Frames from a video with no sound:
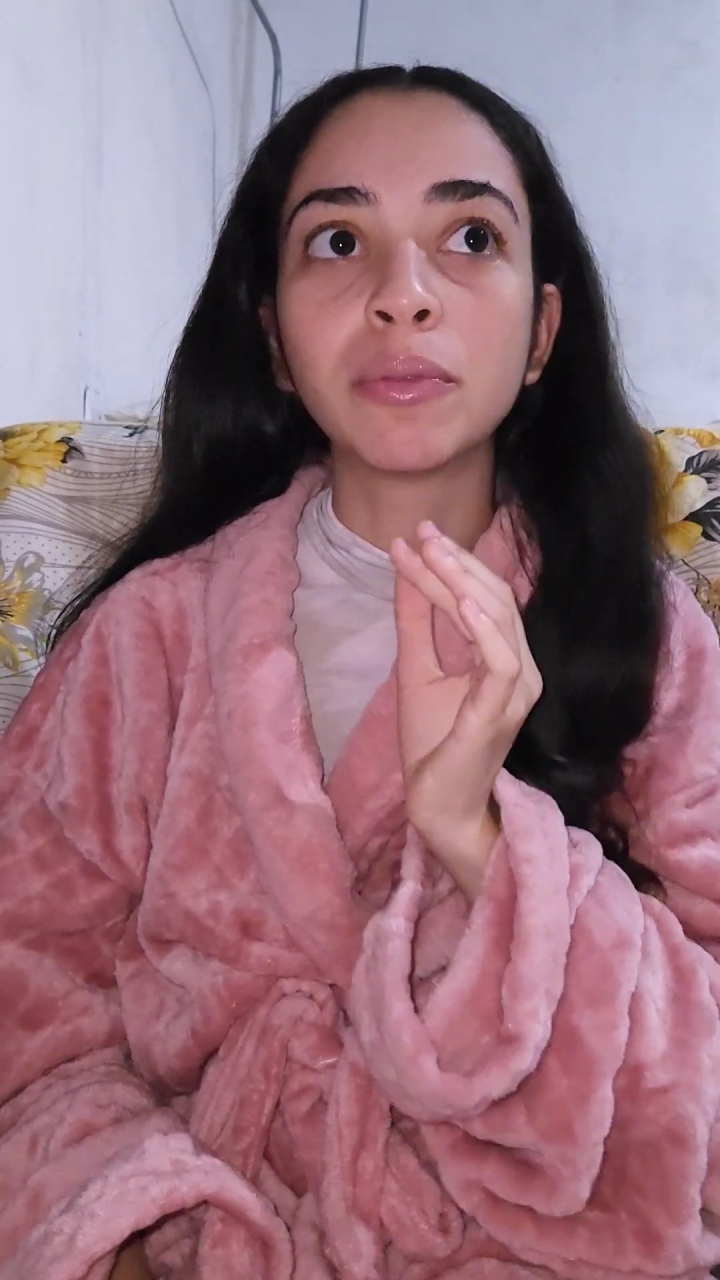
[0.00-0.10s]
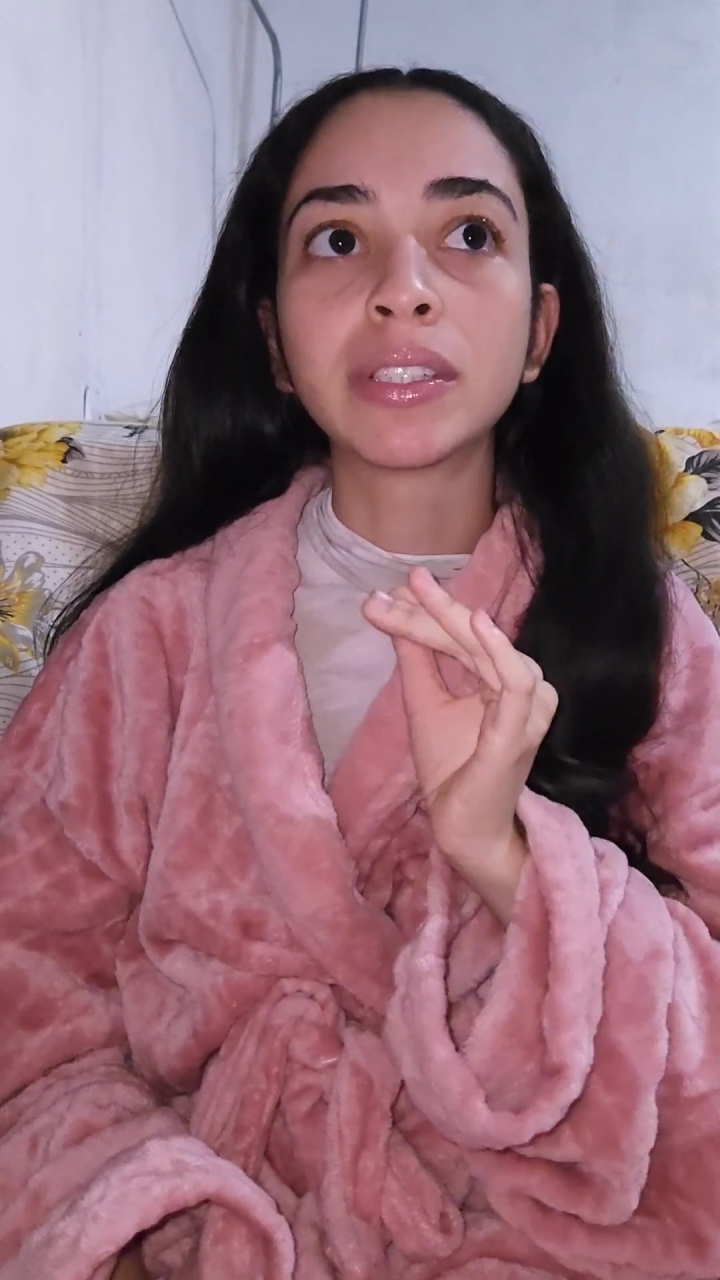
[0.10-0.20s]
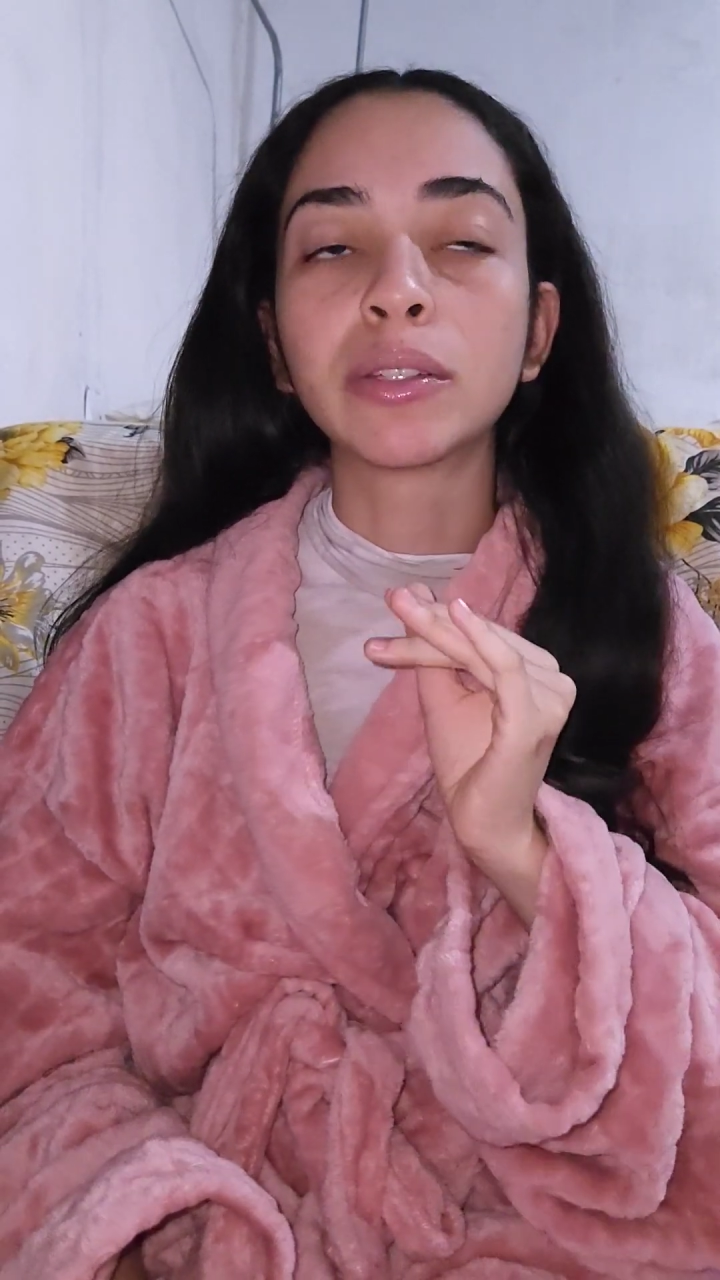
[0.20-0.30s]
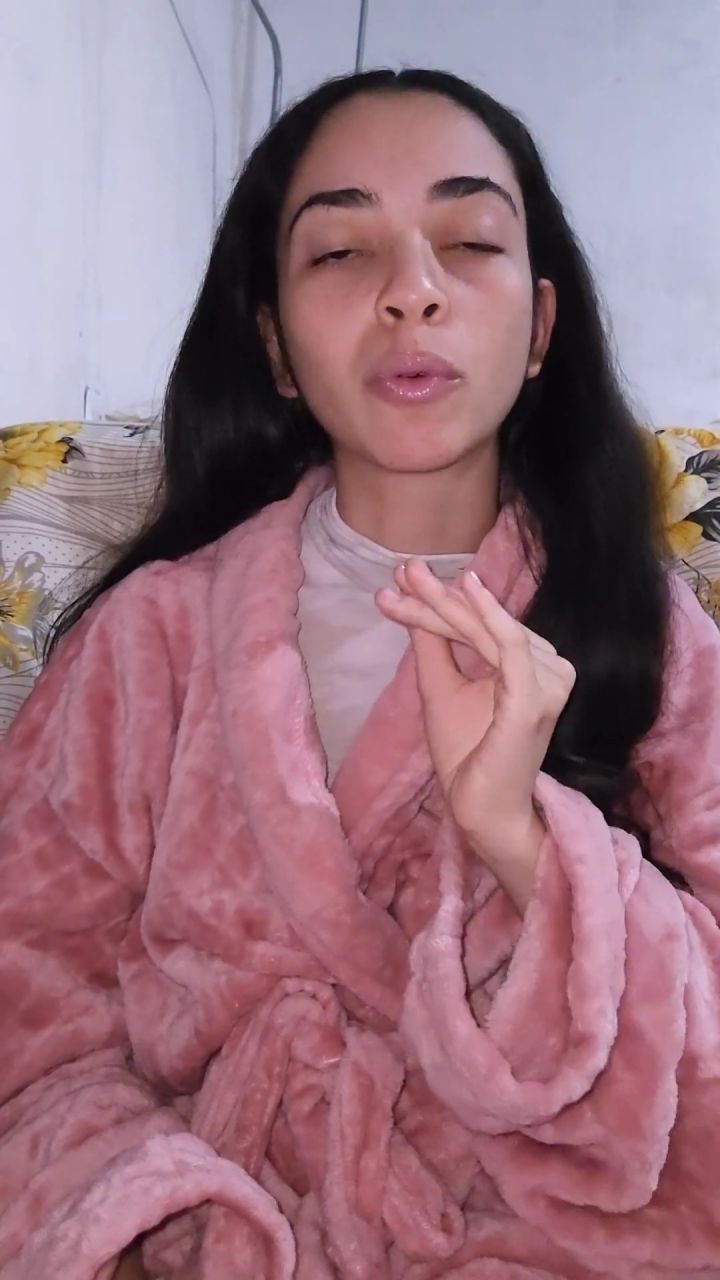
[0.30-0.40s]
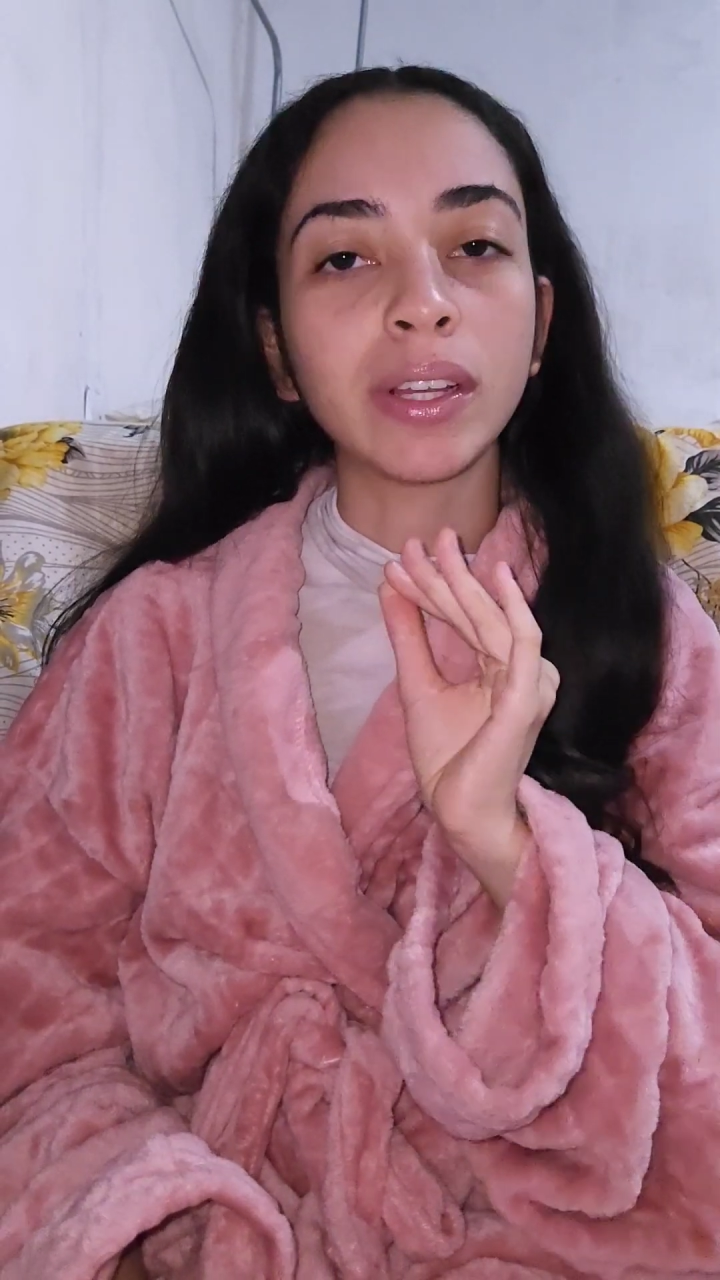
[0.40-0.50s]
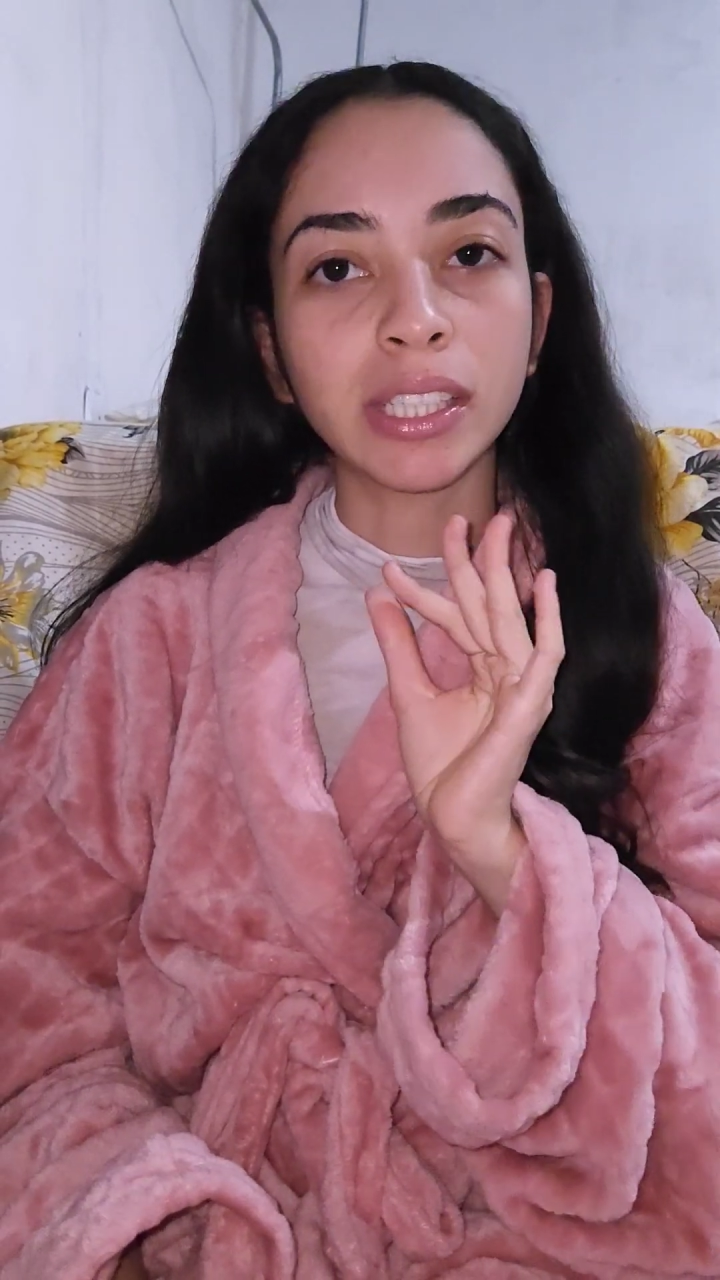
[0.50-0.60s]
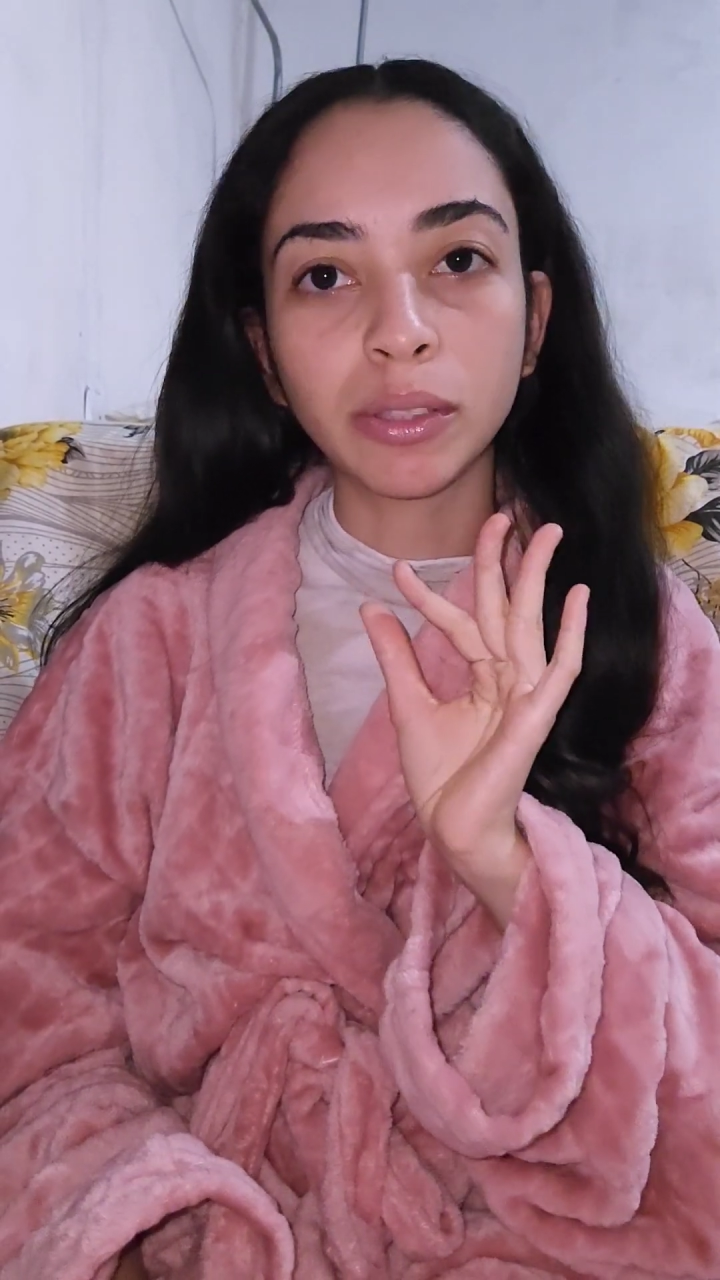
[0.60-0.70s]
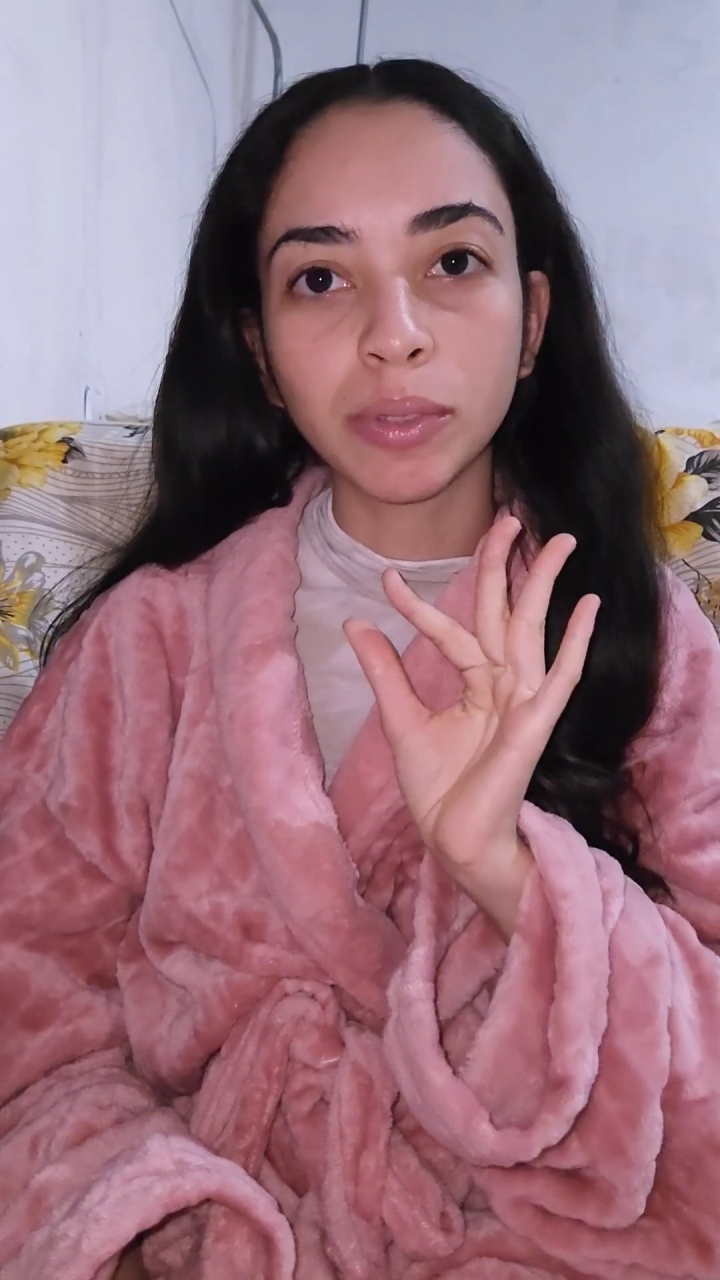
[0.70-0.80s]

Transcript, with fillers: você não, quase que não